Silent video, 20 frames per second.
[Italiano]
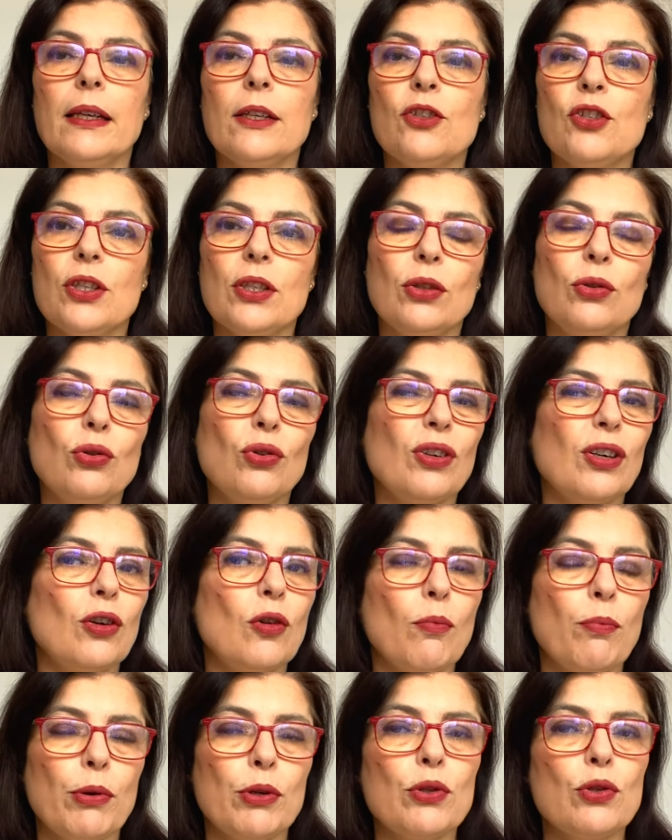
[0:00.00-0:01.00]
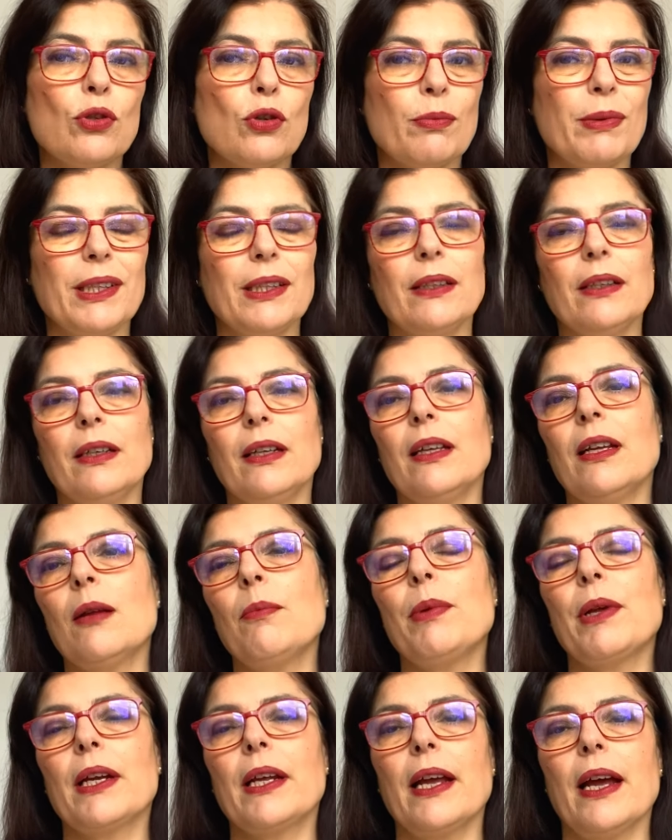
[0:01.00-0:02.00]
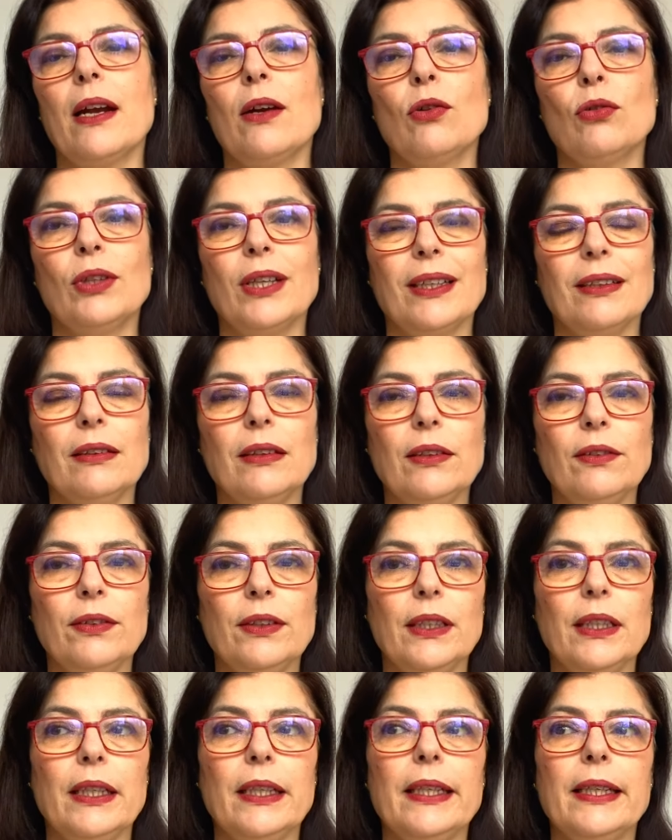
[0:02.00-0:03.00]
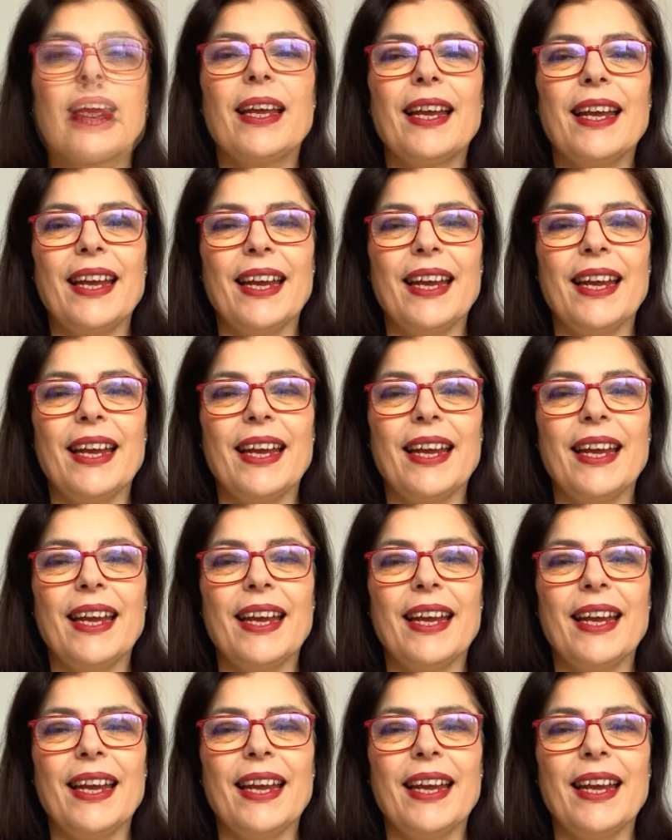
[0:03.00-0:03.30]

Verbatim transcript: i genitori non possono mantenere perché hanno tanti figli